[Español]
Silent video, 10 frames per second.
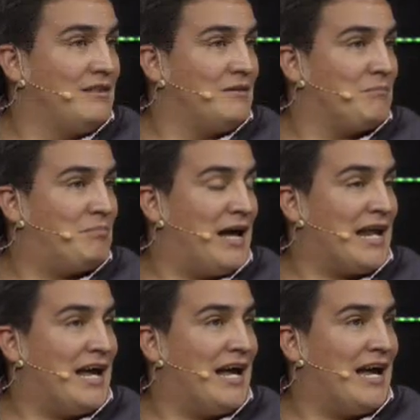
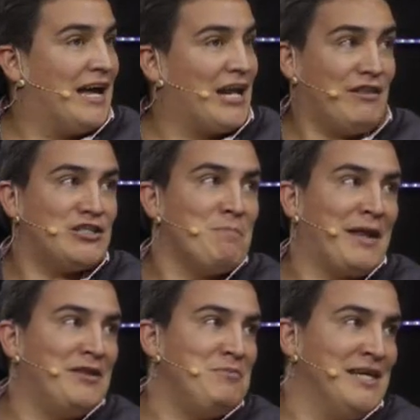para grandes
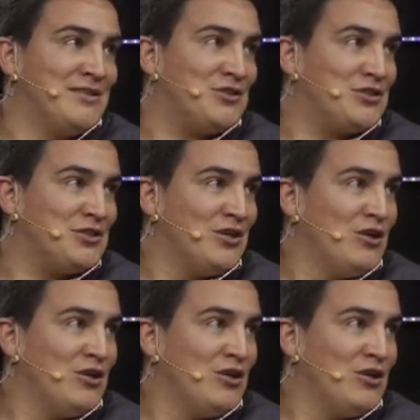emprendimientos